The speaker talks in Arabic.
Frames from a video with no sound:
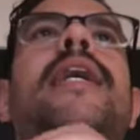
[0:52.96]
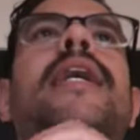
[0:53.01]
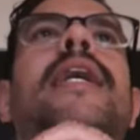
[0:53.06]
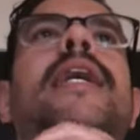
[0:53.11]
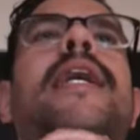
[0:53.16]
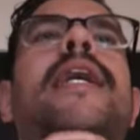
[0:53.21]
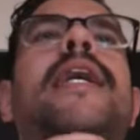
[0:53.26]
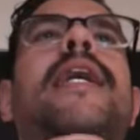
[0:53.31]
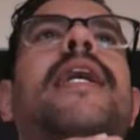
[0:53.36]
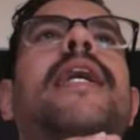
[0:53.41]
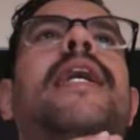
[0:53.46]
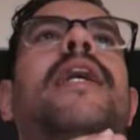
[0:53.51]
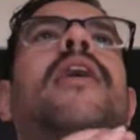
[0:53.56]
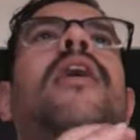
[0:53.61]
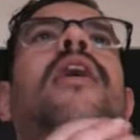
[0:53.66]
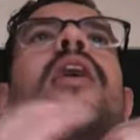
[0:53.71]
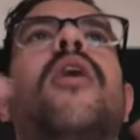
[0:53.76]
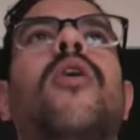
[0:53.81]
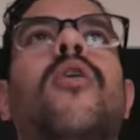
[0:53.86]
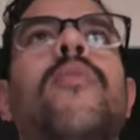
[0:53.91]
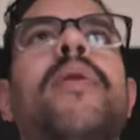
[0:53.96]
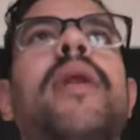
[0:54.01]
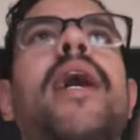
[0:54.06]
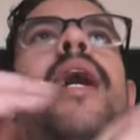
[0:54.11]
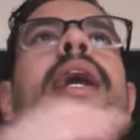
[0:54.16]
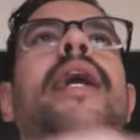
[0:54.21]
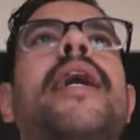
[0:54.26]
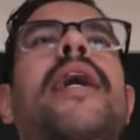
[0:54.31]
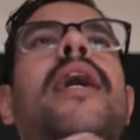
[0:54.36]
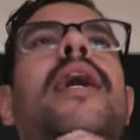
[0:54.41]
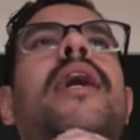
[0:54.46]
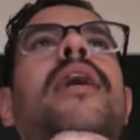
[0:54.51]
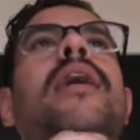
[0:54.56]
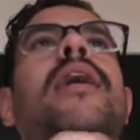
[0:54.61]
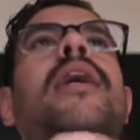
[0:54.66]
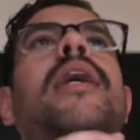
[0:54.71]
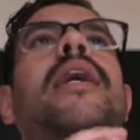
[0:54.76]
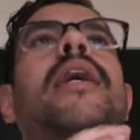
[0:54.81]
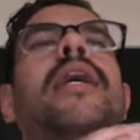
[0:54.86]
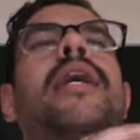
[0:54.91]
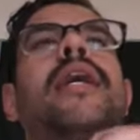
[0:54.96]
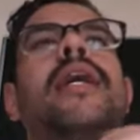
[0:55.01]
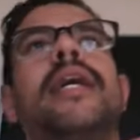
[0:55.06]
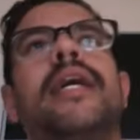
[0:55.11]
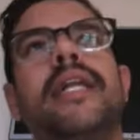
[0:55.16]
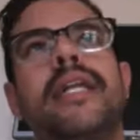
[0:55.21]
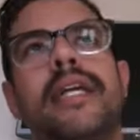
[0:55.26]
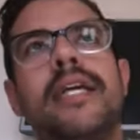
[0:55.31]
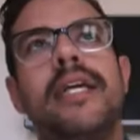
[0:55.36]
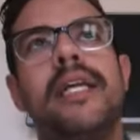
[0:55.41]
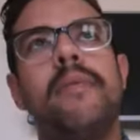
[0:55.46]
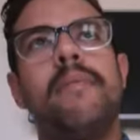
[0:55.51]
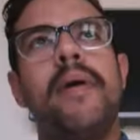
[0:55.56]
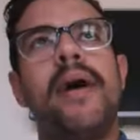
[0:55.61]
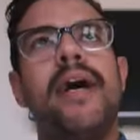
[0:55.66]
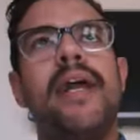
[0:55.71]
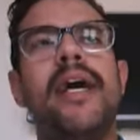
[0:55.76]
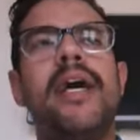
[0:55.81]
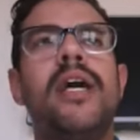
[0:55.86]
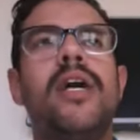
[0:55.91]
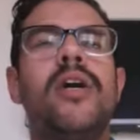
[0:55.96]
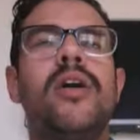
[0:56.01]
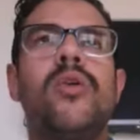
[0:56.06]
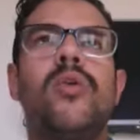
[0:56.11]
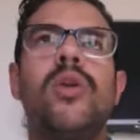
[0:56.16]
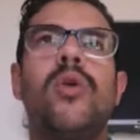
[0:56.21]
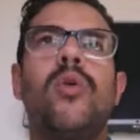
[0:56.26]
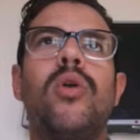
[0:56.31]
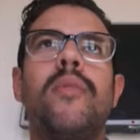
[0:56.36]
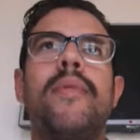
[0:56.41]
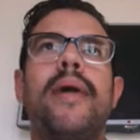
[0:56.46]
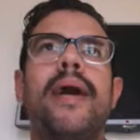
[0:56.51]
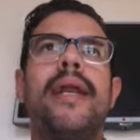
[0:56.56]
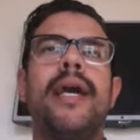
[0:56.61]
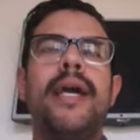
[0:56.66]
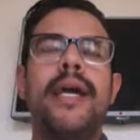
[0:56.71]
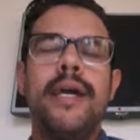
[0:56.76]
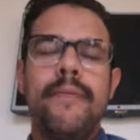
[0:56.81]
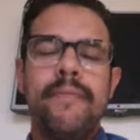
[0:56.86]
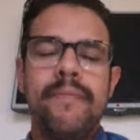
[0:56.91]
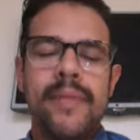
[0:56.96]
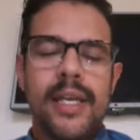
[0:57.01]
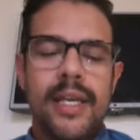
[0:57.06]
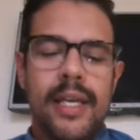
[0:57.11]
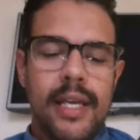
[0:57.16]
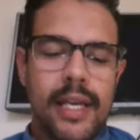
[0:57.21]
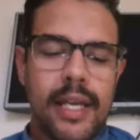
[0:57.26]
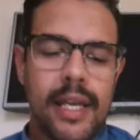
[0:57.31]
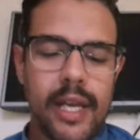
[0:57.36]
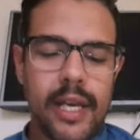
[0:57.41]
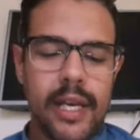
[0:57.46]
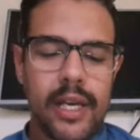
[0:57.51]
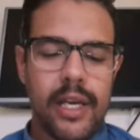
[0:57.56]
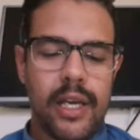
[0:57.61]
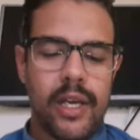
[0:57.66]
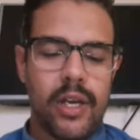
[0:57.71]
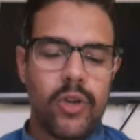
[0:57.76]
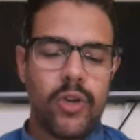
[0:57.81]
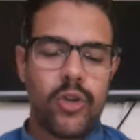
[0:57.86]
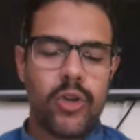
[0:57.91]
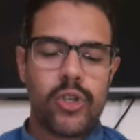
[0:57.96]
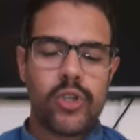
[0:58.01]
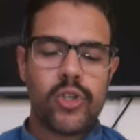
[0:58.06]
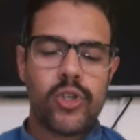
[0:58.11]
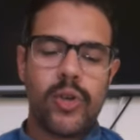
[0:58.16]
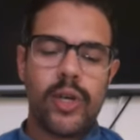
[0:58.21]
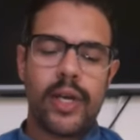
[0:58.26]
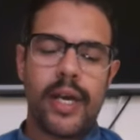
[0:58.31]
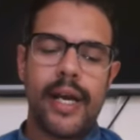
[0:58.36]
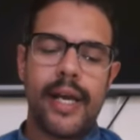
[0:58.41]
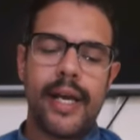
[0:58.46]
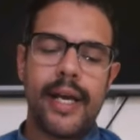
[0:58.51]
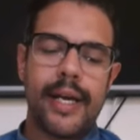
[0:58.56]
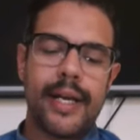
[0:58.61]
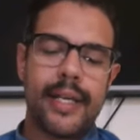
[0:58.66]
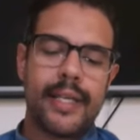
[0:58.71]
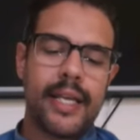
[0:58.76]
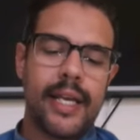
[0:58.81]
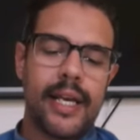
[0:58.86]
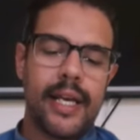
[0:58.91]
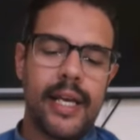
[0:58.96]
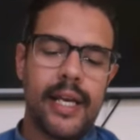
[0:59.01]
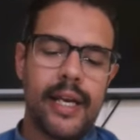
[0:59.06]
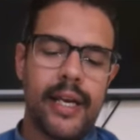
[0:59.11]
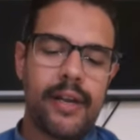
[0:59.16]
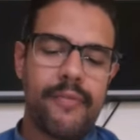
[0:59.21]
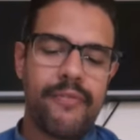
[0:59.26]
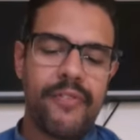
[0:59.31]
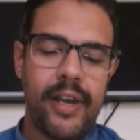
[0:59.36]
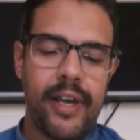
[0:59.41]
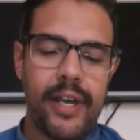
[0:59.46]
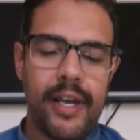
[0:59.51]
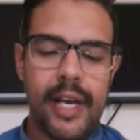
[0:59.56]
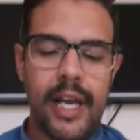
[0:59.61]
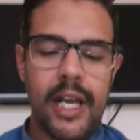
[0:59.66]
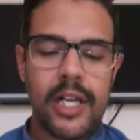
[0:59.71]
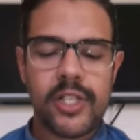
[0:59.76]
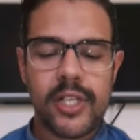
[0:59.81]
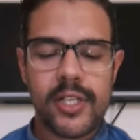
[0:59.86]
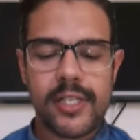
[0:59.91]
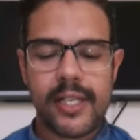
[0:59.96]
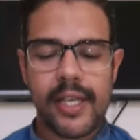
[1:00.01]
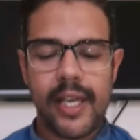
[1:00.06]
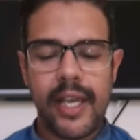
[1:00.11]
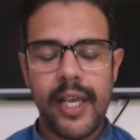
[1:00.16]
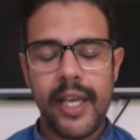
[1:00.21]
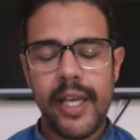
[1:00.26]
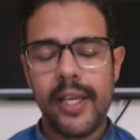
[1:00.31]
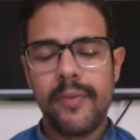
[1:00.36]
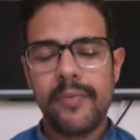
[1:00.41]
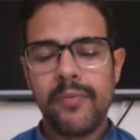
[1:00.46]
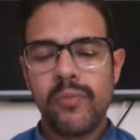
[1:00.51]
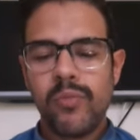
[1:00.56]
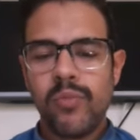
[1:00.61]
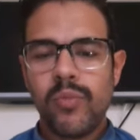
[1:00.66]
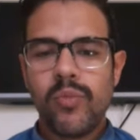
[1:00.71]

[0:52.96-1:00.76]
آه، او بالاحرى آه، يعني البارح ولو البارح كان خرجوا القرار ديال رفع الحجر الصحي